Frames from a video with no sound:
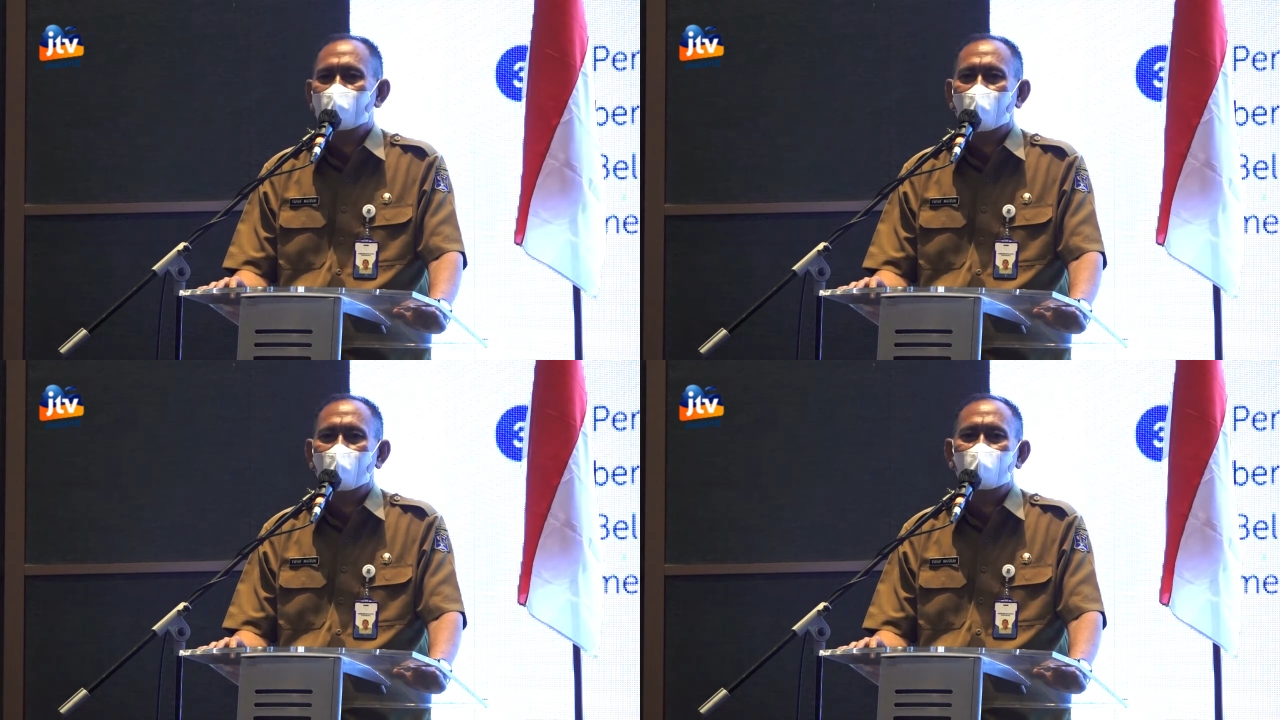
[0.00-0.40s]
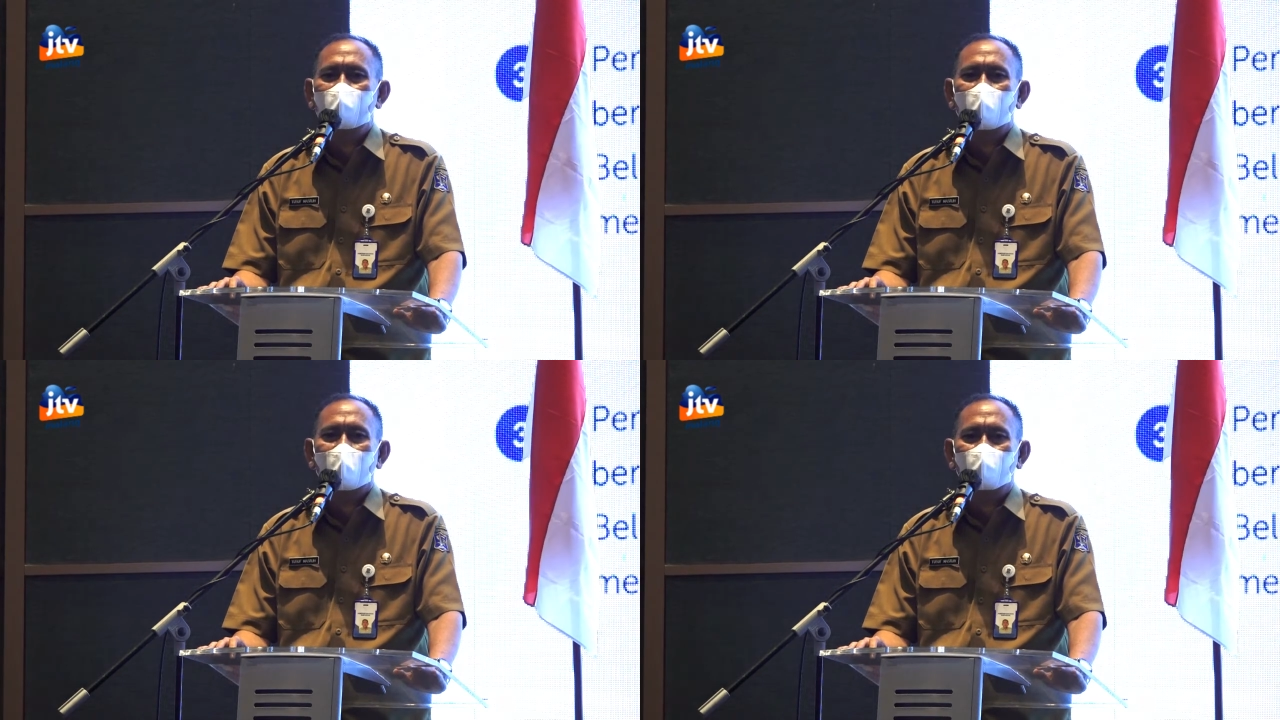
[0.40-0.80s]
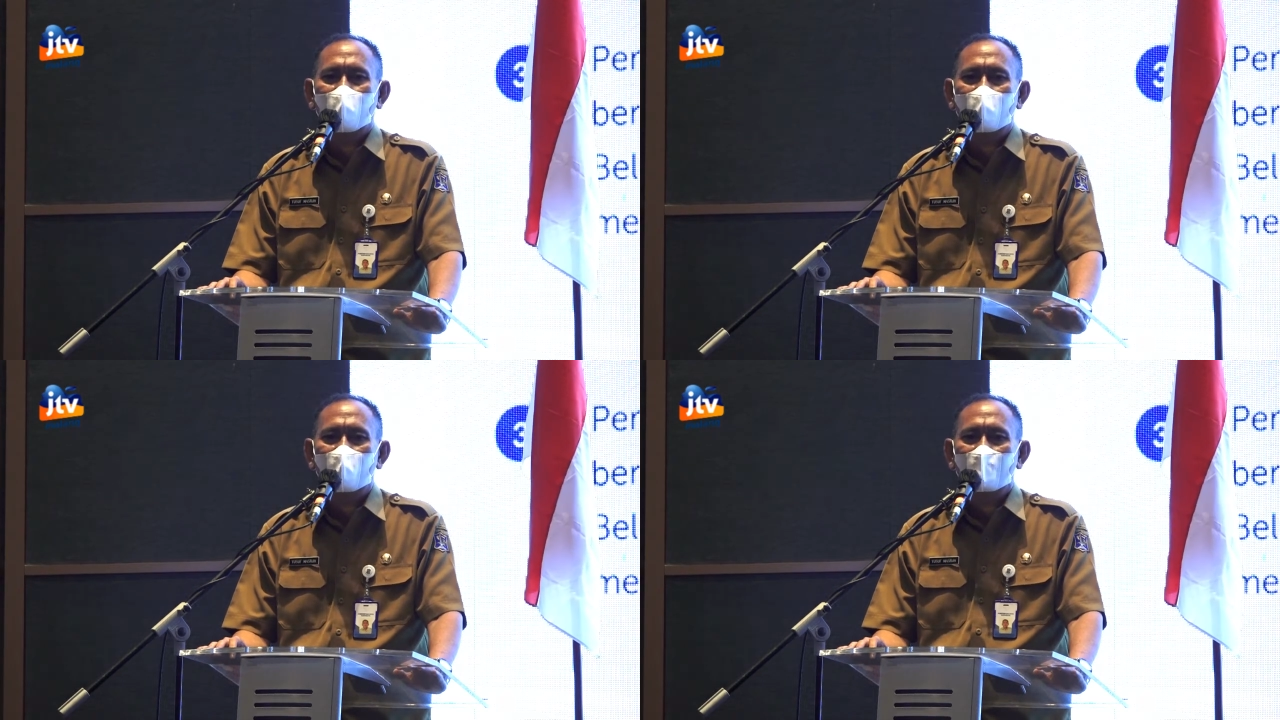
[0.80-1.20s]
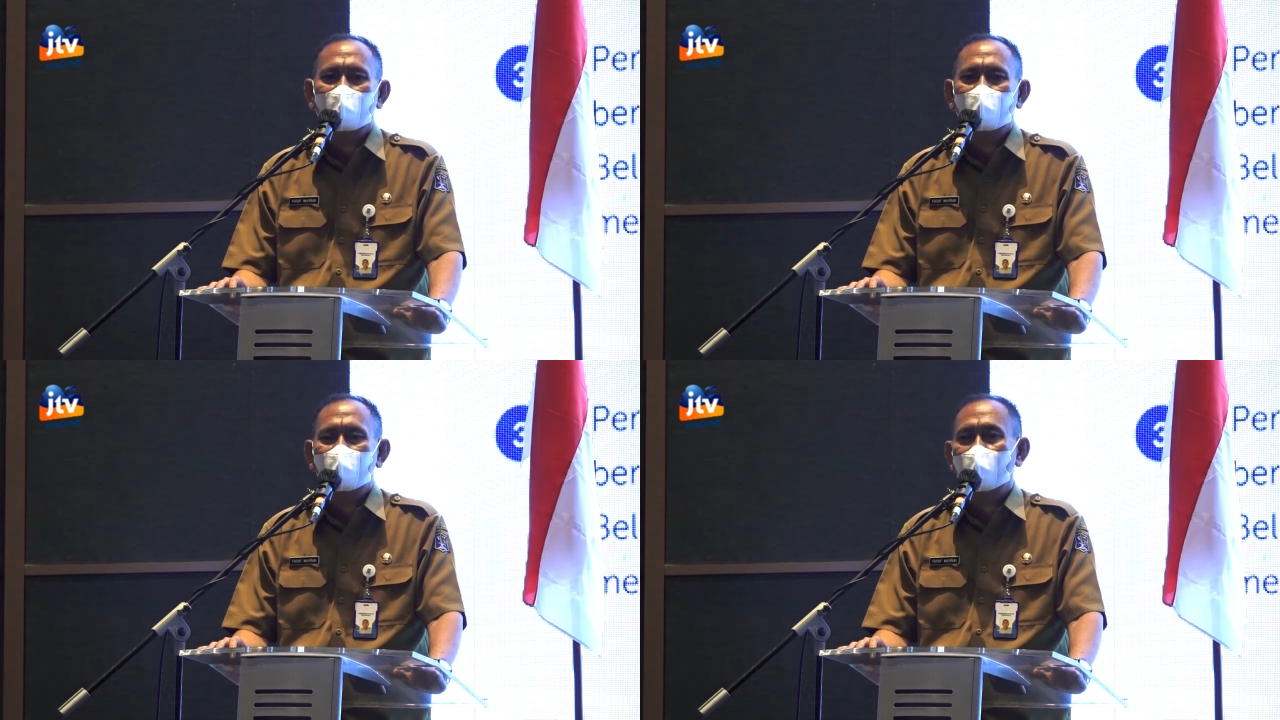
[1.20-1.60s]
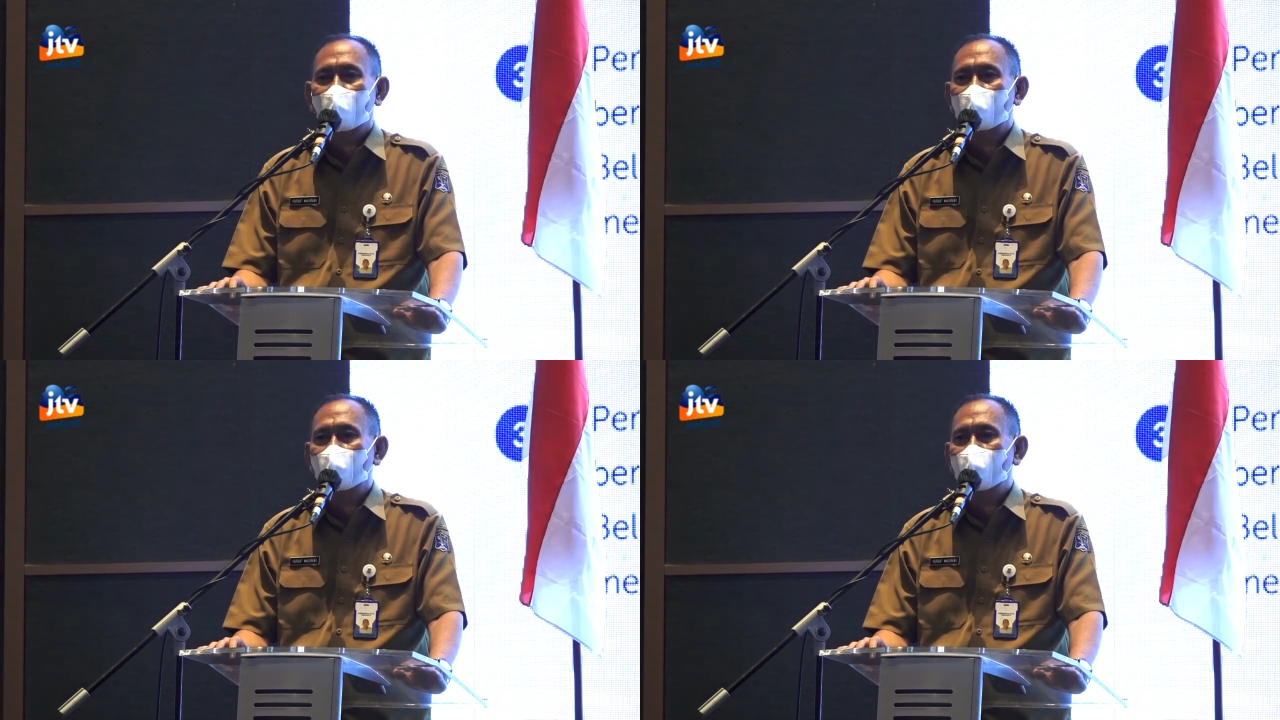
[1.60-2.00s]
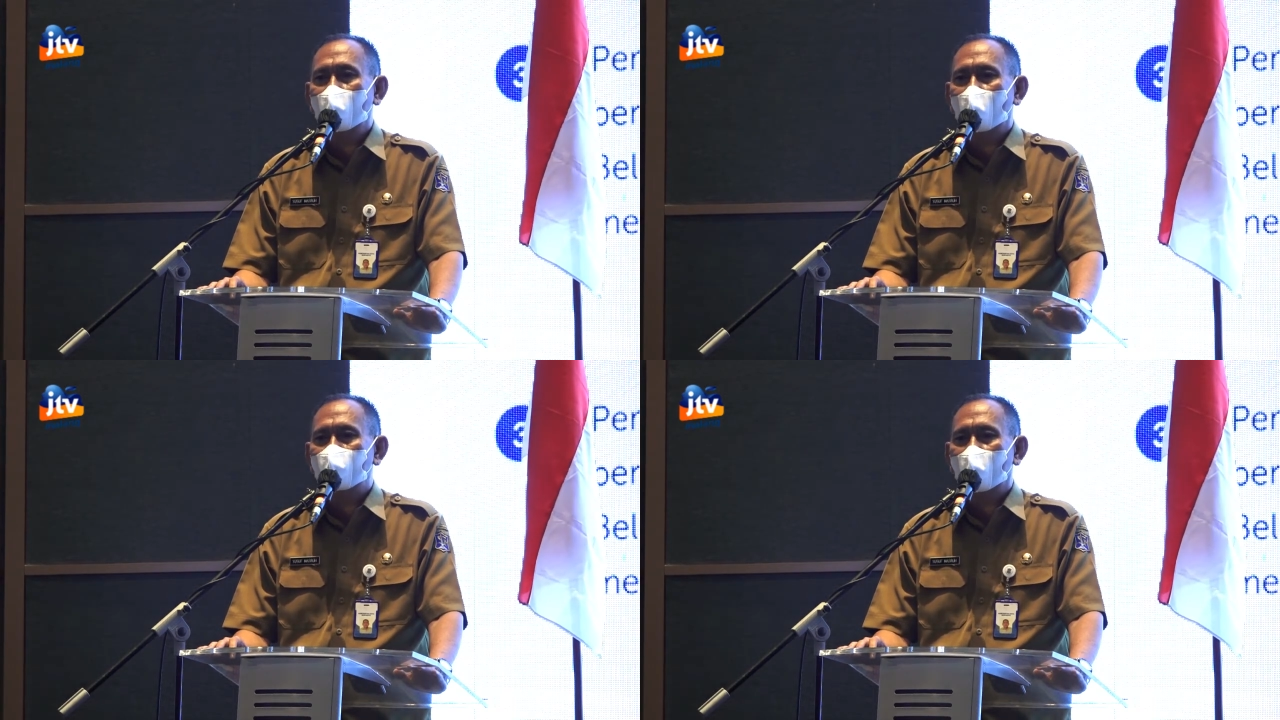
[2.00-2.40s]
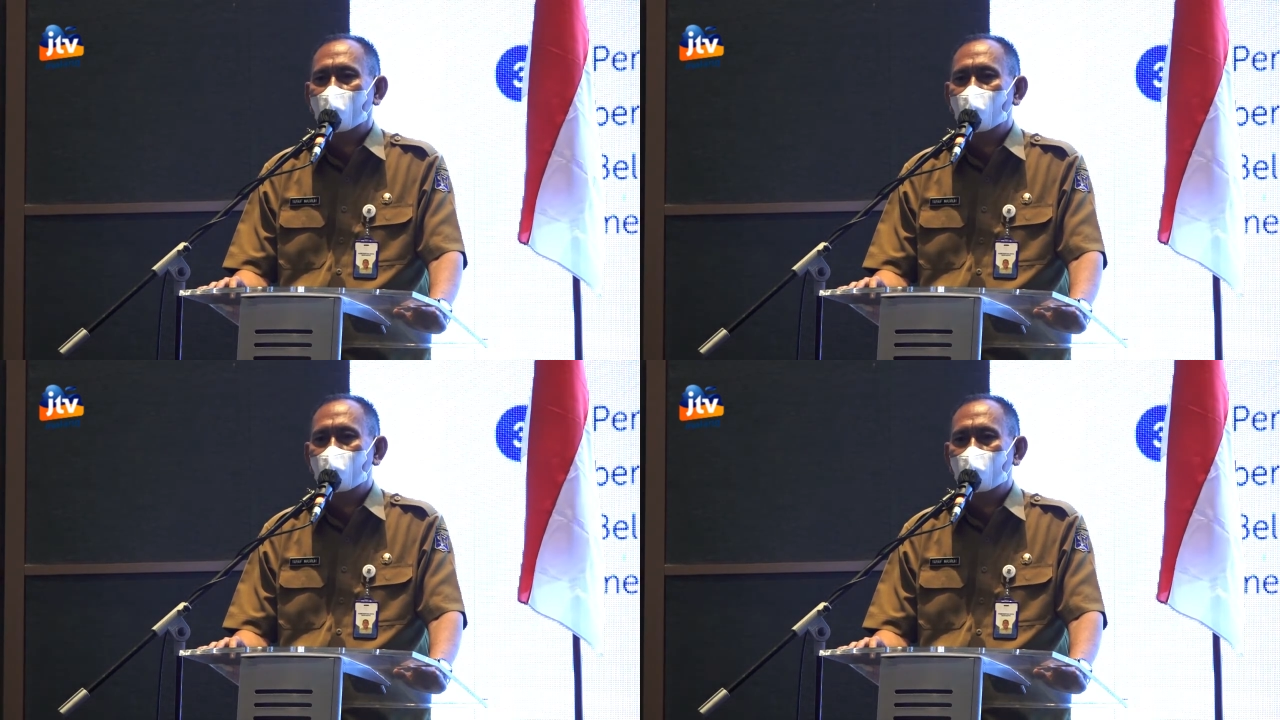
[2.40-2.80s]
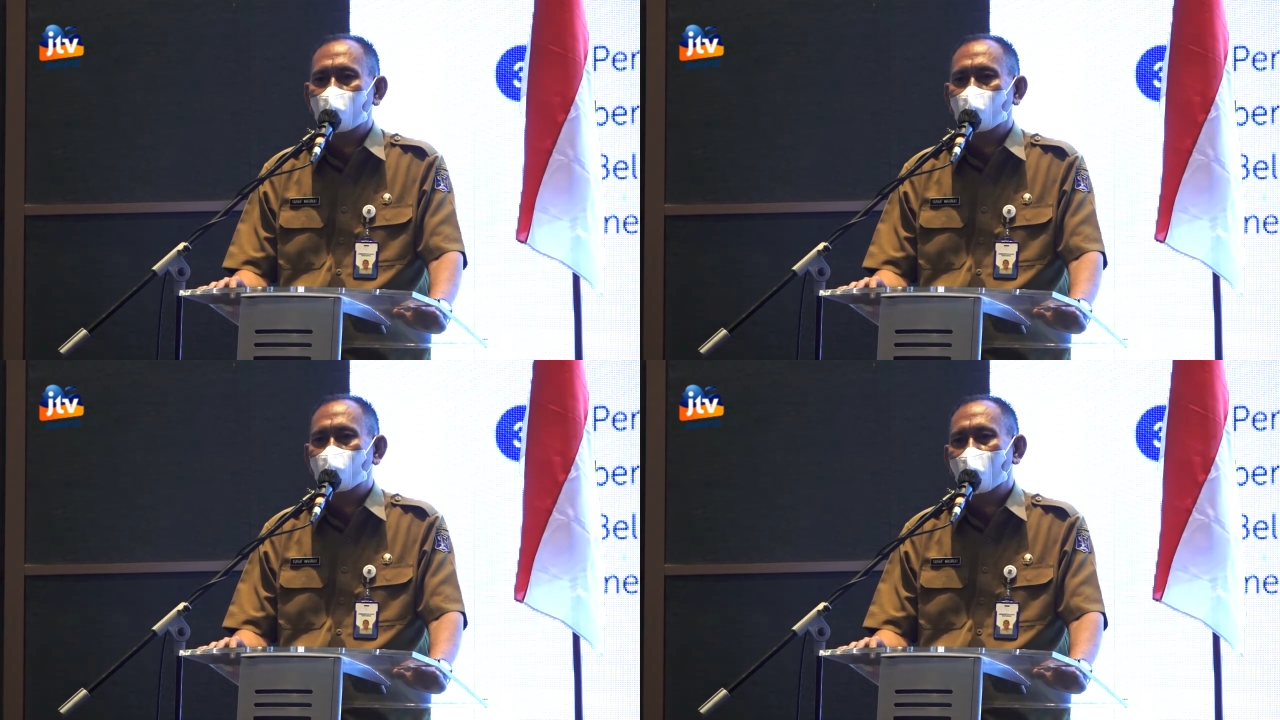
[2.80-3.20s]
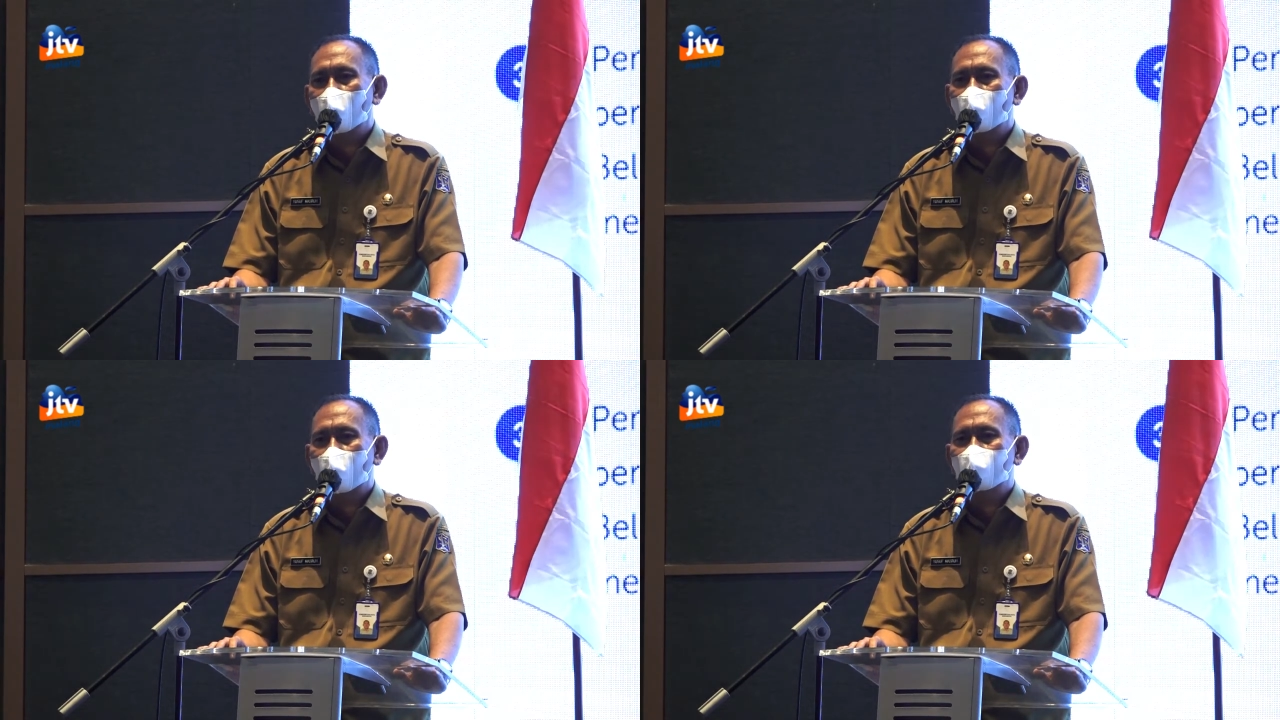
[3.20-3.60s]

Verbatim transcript: yang intinya apa tidak nanti WA Pak Roni lupa aku